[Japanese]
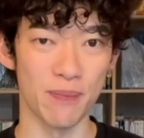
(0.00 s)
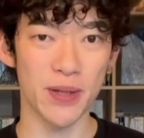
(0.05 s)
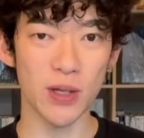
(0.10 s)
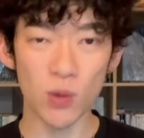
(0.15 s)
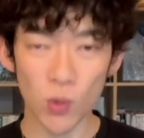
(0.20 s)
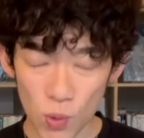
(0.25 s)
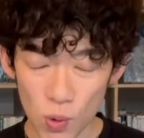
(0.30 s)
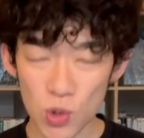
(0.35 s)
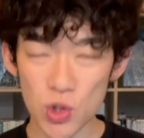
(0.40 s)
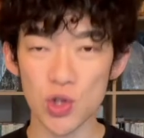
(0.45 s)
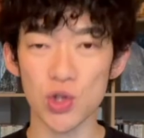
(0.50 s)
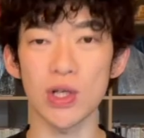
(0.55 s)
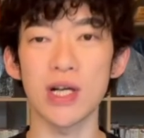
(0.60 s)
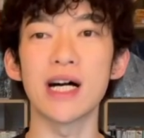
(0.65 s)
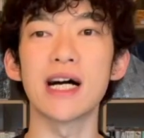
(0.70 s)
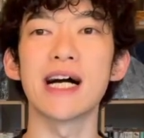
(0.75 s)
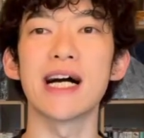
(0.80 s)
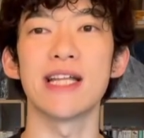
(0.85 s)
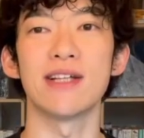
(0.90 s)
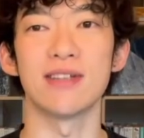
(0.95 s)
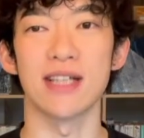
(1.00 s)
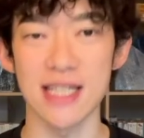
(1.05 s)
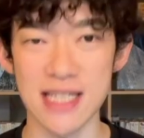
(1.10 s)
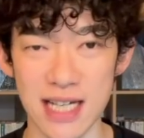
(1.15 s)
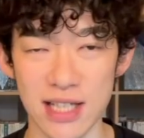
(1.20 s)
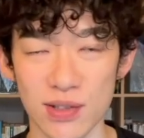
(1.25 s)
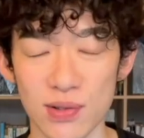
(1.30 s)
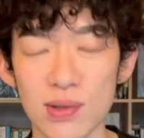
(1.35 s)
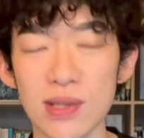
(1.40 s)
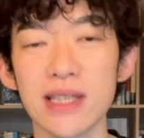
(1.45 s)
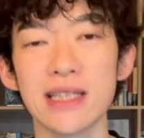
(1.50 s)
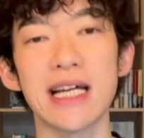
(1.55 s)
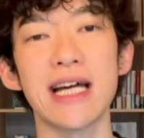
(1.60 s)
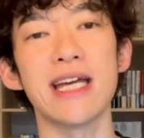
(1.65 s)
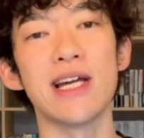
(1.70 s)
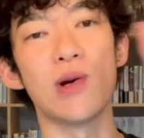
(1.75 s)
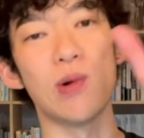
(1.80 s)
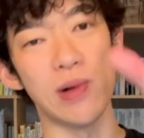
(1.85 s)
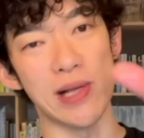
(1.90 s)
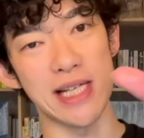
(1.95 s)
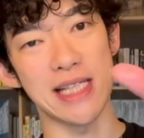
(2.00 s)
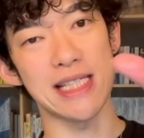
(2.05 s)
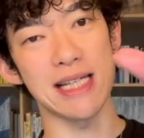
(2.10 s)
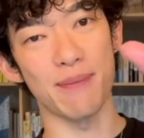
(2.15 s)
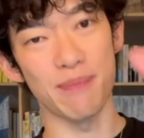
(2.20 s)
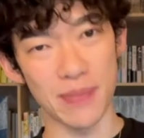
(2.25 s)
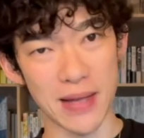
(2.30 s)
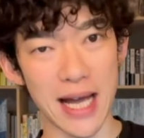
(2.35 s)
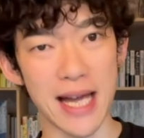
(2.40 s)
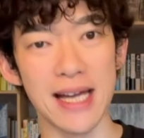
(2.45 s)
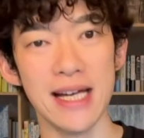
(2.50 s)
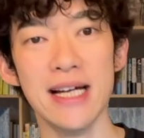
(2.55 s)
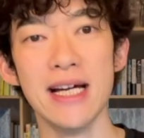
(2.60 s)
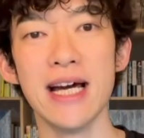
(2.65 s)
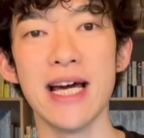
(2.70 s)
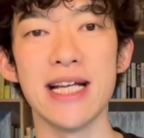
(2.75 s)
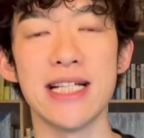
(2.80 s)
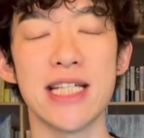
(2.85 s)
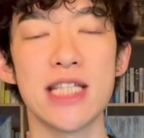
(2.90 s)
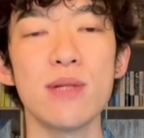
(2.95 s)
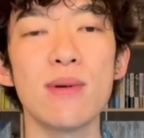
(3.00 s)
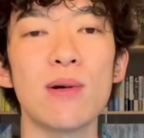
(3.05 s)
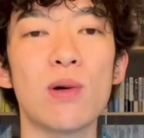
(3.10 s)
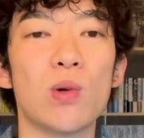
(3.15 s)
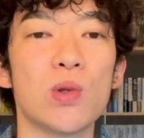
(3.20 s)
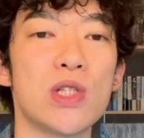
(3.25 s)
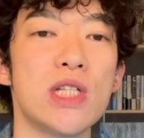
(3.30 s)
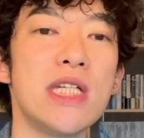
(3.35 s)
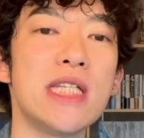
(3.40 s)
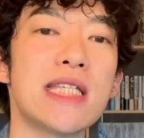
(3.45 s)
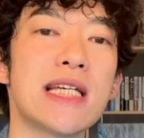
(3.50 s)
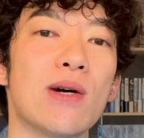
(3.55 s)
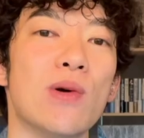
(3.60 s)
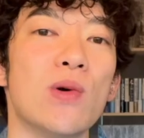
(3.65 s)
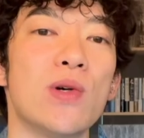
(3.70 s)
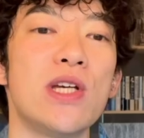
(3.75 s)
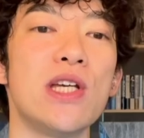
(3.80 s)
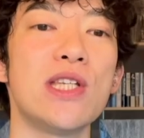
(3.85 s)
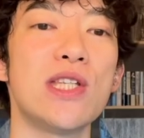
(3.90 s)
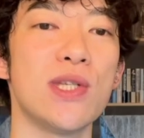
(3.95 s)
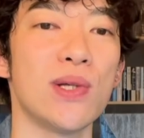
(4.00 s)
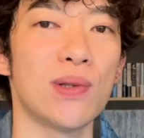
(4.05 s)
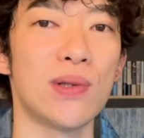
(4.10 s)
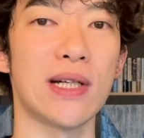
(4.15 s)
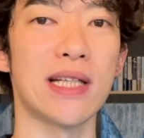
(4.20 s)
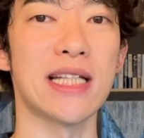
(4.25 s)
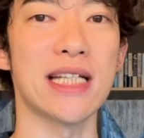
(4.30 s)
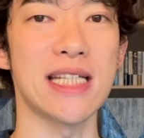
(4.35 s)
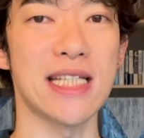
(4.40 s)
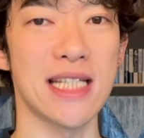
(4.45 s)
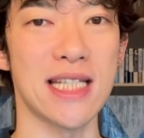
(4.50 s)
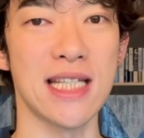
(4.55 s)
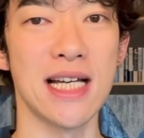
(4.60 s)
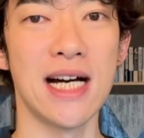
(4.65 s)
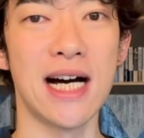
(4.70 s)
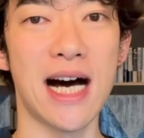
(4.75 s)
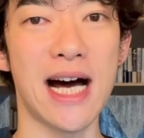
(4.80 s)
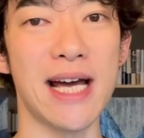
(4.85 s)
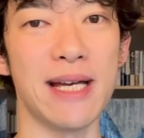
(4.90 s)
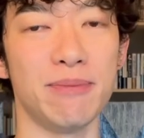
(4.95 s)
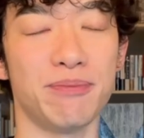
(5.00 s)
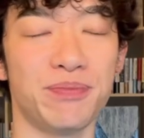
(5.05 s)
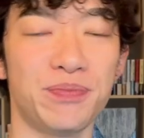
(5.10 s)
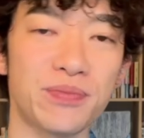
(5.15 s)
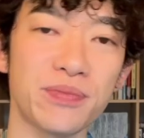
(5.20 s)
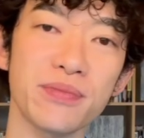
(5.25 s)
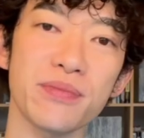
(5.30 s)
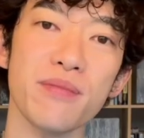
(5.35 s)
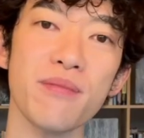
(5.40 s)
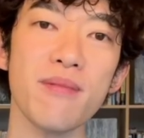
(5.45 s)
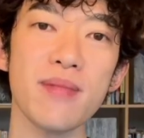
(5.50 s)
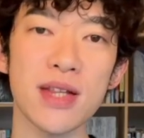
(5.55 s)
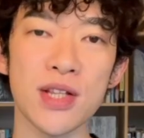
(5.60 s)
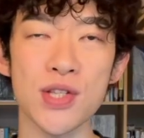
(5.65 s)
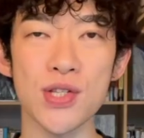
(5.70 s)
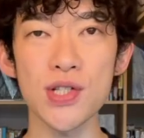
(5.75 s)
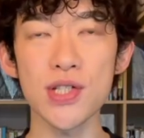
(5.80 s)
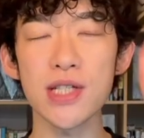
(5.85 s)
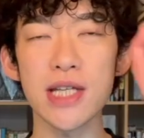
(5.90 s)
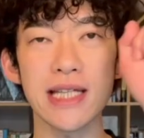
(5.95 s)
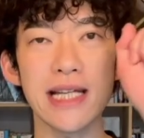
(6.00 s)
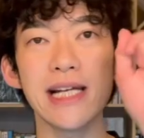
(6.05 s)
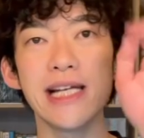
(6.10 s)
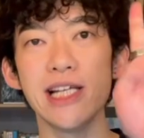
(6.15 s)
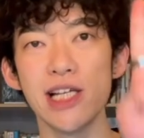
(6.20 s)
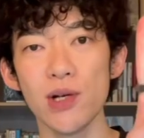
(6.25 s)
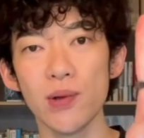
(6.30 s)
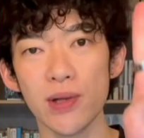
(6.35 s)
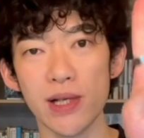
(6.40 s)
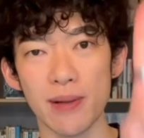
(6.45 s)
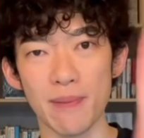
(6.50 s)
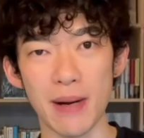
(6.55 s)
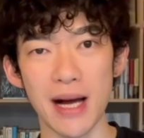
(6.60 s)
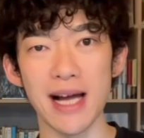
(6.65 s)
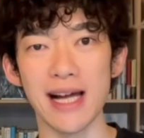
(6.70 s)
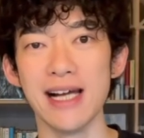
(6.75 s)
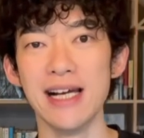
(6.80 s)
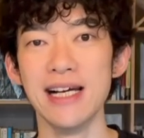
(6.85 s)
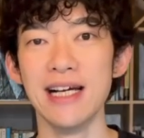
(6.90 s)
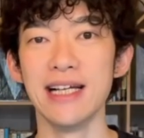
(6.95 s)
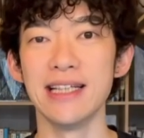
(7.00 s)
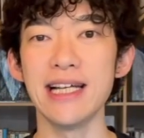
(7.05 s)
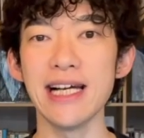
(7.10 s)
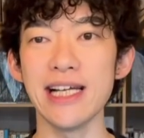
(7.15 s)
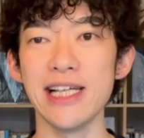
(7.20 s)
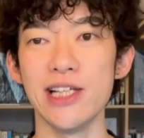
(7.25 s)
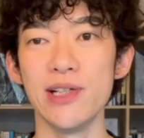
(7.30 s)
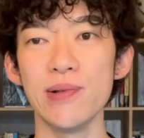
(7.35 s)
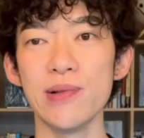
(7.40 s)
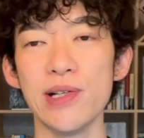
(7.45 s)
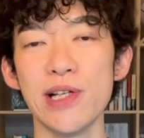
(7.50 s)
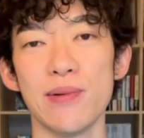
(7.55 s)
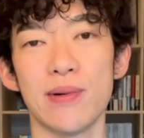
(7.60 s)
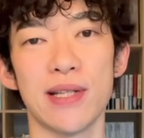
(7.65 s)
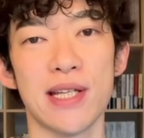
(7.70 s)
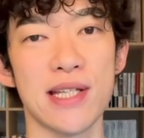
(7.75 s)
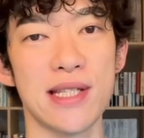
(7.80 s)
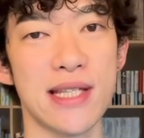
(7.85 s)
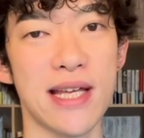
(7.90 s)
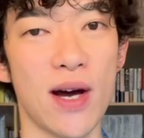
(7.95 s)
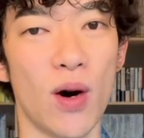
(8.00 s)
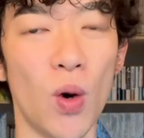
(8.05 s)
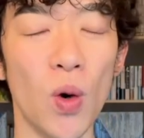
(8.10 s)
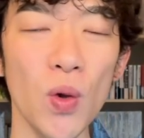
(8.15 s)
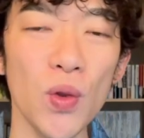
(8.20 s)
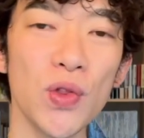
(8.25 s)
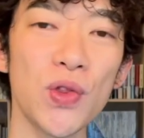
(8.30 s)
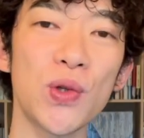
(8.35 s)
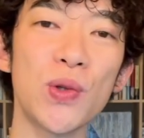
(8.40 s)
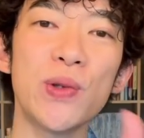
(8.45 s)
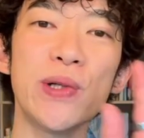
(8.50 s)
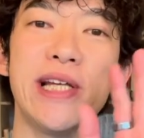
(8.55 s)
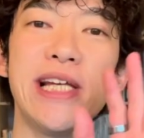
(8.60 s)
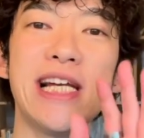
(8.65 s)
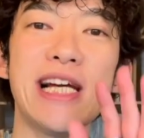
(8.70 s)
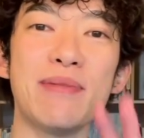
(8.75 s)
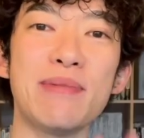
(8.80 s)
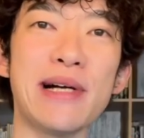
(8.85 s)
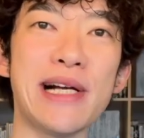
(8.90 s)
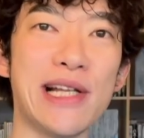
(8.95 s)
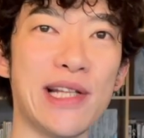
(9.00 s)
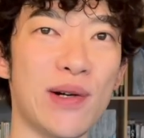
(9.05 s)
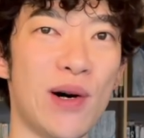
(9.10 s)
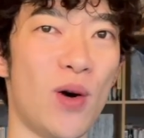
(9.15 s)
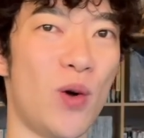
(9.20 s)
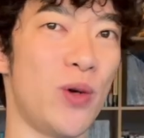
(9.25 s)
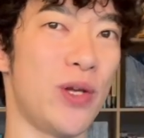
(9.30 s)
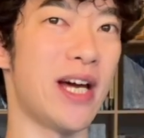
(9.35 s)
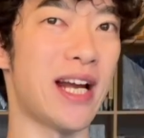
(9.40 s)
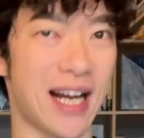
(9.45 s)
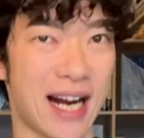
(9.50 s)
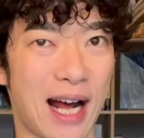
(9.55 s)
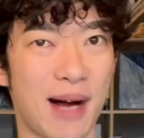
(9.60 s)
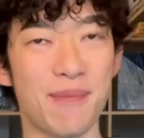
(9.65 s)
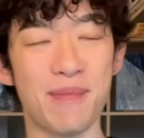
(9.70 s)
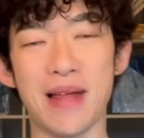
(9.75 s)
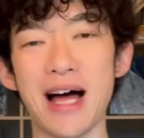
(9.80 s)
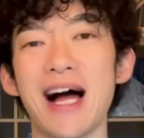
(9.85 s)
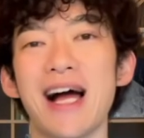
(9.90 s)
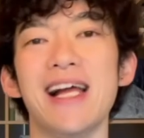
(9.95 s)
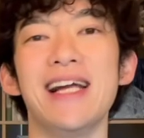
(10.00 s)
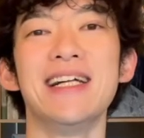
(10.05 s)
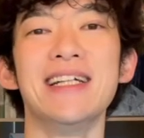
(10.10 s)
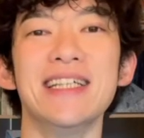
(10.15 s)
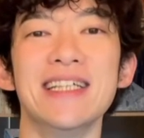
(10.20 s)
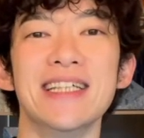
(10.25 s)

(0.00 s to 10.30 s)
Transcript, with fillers: で、ここをちょっと考えてくださいというのが第5位でした。はい。え、実は個人差が大きいっすよって話です。はい。続いて第4位。はい。第4位はですね、本当にやばいのはほにゃらら。はい。